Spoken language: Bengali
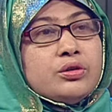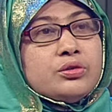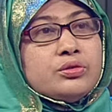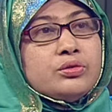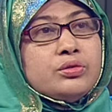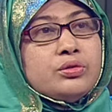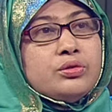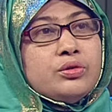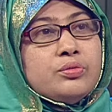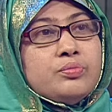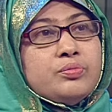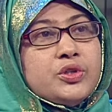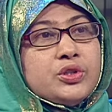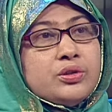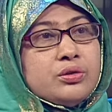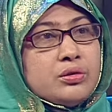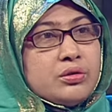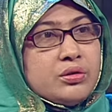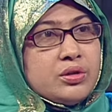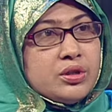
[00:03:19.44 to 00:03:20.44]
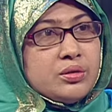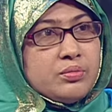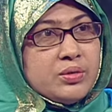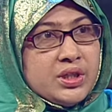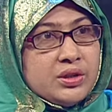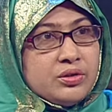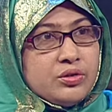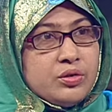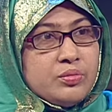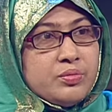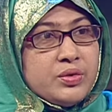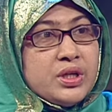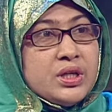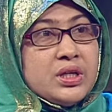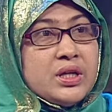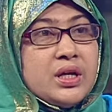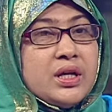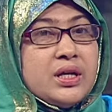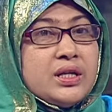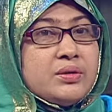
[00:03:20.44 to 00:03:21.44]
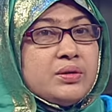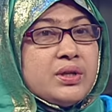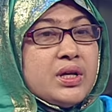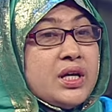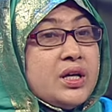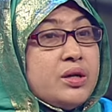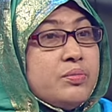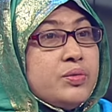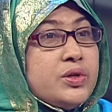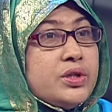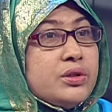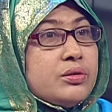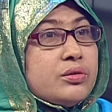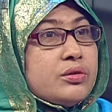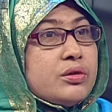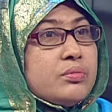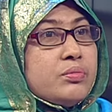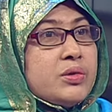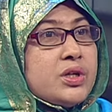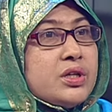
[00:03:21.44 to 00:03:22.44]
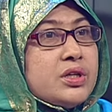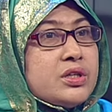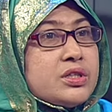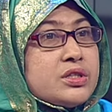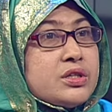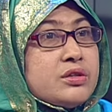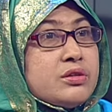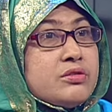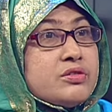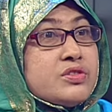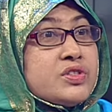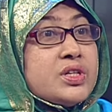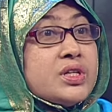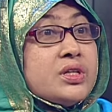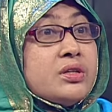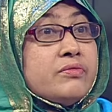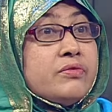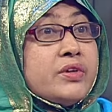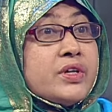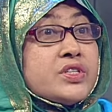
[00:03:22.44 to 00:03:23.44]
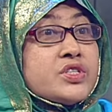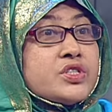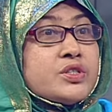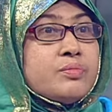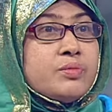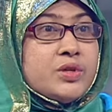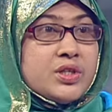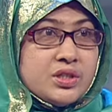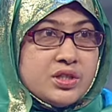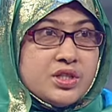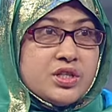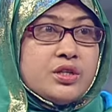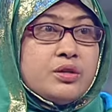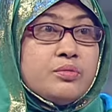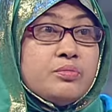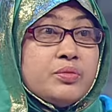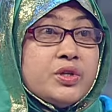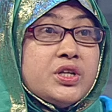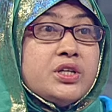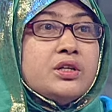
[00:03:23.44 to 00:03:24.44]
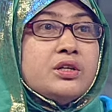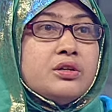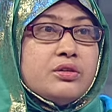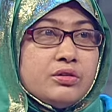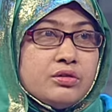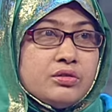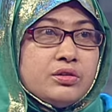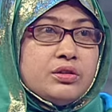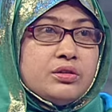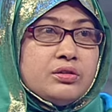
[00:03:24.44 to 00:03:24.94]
অর্থ বিতরণের মাধ্যমে এই এই বিতরণ মানে আসলে হচ্ছে ইনভেস্টমেন্ট বিনিয়োগ